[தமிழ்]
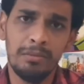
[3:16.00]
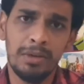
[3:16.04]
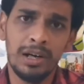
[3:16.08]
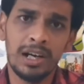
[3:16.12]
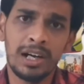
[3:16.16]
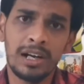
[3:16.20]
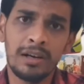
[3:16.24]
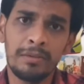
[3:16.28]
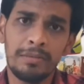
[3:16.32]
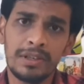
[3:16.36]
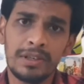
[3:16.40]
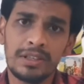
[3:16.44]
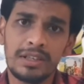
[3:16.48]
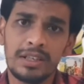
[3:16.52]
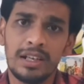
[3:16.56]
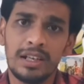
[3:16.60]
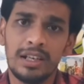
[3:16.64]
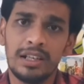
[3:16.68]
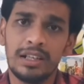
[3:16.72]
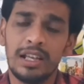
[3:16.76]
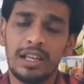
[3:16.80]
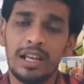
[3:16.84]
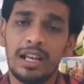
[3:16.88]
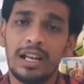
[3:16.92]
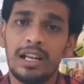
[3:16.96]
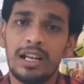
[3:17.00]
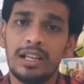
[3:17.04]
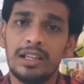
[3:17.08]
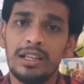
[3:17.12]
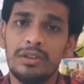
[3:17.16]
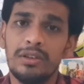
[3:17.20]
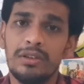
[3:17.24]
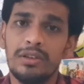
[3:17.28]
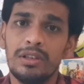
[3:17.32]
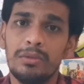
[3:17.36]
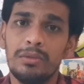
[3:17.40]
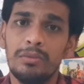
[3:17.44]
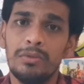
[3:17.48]
பார்டர் பிரச்சனை இந்த
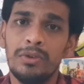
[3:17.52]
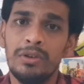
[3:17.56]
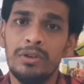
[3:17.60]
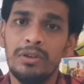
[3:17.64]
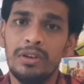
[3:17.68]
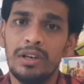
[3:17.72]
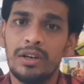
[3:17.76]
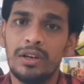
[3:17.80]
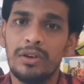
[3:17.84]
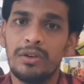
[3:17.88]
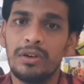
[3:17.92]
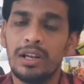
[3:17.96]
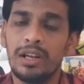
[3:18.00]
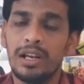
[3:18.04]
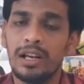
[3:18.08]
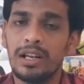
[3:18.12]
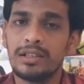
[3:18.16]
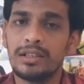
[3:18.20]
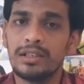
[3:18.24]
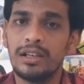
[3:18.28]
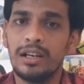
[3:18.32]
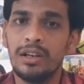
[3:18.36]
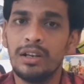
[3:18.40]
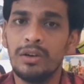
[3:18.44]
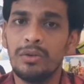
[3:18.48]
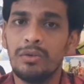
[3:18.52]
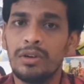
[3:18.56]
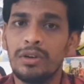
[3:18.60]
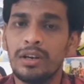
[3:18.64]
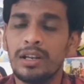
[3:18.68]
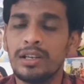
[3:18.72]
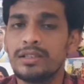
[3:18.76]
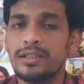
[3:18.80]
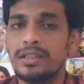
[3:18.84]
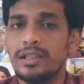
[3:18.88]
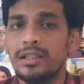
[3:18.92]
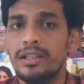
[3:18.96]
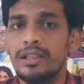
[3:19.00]
எல்லாத்தையும் வந்து முடிவு கட்டணும் எல்லா நாடுகளும்
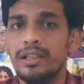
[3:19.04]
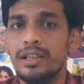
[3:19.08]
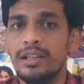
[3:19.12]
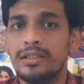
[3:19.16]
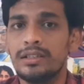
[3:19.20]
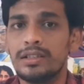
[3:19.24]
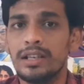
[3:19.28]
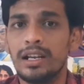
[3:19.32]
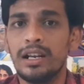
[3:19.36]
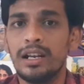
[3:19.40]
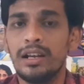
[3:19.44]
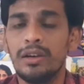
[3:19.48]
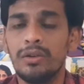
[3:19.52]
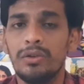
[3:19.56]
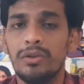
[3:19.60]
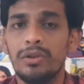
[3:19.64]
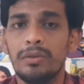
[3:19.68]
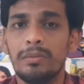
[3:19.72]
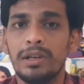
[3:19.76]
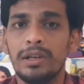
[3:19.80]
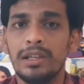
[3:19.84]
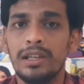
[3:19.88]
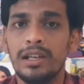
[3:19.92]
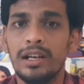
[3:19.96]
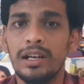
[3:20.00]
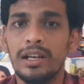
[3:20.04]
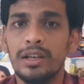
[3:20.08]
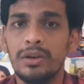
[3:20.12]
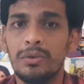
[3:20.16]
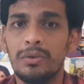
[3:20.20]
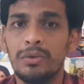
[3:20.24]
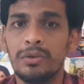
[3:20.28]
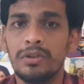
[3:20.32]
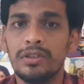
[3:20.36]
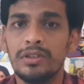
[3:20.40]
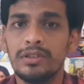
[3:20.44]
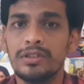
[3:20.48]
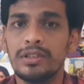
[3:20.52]
ஒன்றா சேர்ந்து சைனாவுக்கு ஒரு பதிலடி
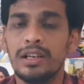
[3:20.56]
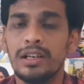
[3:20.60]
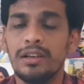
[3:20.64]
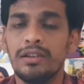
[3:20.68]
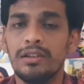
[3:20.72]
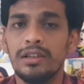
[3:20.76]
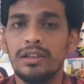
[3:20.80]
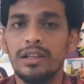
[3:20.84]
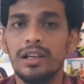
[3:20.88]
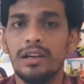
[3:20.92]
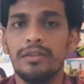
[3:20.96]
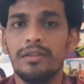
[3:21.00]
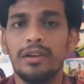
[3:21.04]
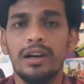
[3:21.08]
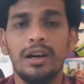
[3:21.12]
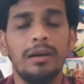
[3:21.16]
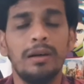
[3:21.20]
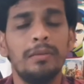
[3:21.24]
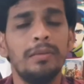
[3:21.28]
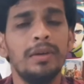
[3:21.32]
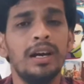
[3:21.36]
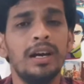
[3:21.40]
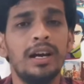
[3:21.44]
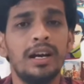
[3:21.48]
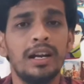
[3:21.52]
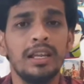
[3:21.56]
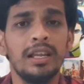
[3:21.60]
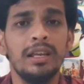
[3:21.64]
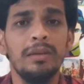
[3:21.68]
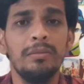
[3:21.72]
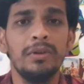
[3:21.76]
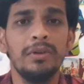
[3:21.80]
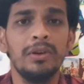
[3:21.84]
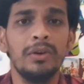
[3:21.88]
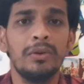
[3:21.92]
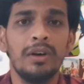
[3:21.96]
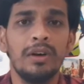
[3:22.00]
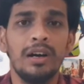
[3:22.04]
கொடுத்துச்சுன்னா வந்து அவன் அப்படியே அடங்கி
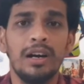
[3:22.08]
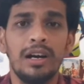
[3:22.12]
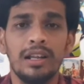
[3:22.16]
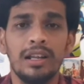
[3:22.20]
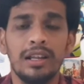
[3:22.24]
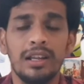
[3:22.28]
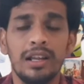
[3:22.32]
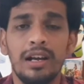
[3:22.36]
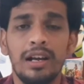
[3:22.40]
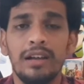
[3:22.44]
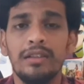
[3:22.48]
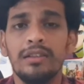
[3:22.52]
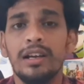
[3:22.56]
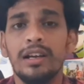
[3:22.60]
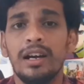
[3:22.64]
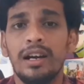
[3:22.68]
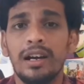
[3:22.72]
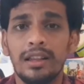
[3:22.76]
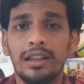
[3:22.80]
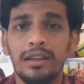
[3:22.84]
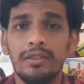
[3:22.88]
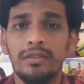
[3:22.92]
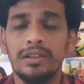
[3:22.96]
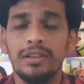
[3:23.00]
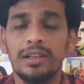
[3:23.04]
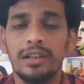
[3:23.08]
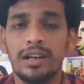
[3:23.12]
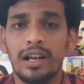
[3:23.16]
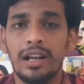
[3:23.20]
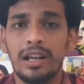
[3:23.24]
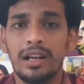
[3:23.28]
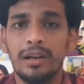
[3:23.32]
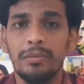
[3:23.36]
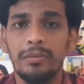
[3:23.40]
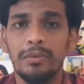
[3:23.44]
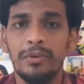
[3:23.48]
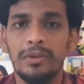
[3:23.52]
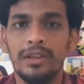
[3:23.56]
போயிடுவான் அதுதான் வந்து அடுத்து வந்து
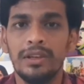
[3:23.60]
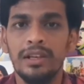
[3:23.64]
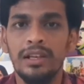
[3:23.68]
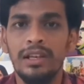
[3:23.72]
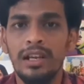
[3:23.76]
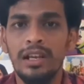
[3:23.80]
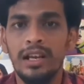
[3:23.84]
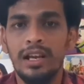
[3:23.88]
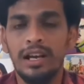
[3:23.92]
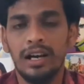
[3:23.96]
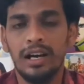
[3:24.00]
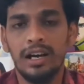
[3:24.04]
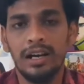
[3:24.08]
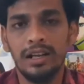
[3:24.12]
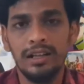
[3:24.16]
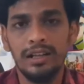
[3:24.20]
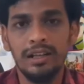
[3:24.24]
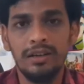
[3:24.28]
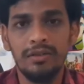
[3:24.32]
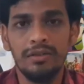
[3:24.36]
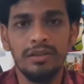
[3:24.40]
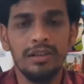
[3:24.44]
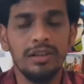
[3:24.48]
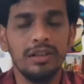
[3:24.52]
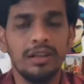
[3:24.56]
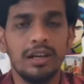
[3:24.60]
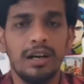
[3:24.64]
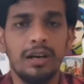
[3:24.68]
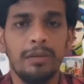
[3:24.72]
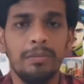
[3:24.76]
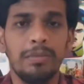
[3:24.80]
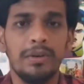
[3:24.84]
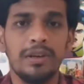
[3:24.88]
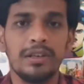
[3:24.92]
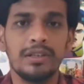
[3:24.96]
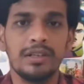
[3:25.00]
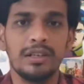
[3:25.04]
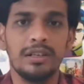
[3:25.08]
நடக்க போகுது அதுக்கு வந்து இந்த
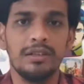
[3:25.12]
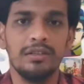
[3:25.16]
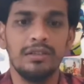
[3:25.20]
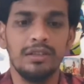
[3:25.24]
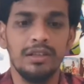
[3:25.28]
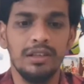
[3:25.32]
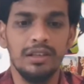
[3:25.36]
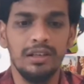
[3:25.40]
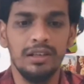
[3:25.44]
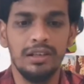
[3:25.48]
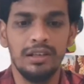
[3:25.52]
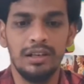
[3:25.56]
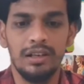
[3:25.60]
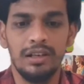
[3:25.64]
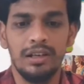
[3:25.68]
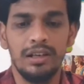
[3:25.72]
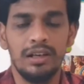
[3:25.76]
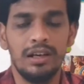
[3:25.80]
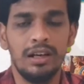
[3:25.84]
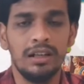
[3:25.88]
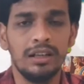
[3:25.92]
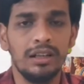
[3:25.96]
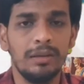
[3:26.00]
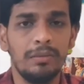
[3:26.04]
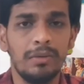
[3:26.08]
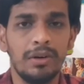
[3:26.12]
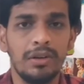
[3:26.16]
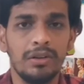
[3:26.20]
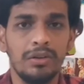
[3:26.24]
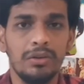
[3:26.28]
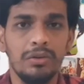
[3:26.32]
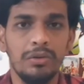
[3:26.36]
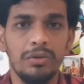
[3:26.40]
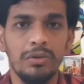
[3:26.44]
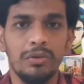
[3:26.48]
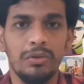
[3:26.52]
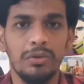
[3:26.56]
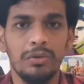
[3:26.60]
ஆப்ரேஷன் வந்து அந்தமான்
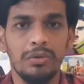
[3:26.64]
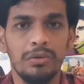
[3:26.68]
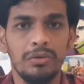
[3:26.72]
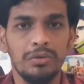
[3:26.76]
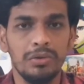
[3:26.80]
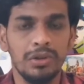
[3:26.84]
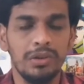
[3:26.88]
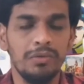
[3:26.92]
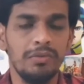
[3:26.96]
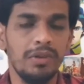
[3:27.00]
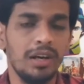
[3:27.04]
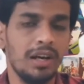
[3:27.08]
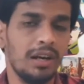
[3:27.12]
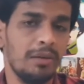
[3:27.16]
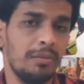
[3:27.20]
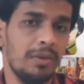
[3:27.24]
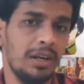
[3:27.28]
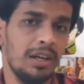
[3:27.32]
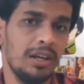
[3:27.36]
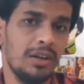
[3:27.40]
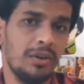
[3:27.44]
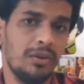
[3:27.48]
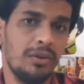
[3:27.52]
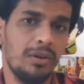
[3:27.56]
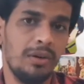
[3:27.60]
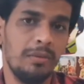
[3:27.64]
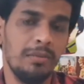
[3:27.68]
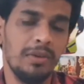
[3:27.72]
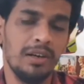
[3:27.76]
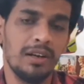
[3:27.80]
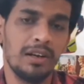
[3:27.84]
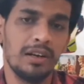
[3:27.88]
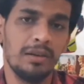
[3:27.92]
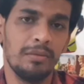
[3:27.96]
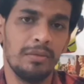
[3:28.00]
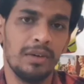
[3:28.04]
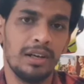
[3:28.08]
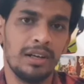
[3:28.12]
வந்து உத்வேகமாக இருக்கும்
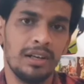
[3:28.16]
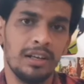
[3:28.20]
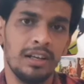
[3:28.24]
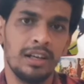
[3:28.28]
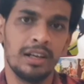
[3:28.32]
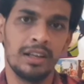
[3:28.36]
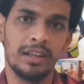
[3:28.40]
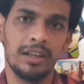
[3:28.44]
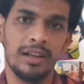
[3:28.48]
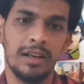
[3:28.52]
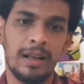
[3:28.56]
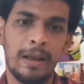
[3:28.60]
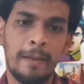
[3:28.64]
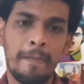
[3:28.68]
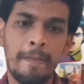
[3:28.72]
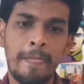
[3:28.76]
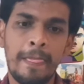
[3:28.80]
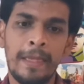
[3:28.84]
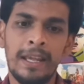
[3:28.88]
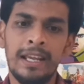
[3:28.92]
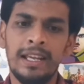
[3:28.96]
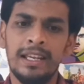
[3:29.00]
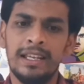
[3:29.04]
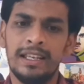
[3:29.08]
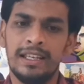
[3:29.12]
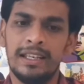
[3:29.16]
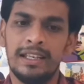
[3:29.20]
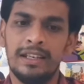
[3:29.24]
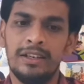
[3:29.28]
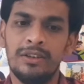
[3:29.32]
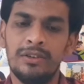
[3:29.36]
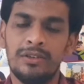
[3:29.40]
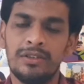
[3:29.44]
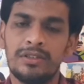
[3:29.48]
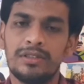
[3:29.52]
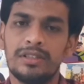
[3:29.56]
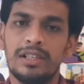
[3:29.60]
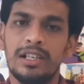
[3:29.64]
அப்படின்றலாம் மாற்று கருத்து இல்லை
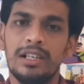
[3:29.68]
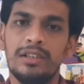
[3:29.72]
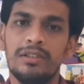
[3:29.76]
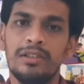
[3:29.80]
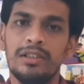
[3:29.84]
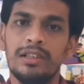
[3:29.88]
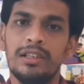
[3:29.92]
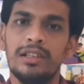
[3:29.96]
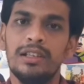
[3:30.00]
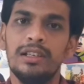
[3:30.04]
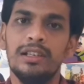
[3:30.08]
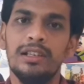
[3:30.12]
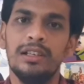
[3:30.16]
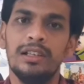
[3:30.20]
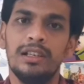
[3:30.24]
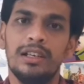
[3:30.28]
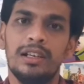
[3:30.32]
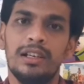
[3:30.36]
இன்னொரு சைடு வந்து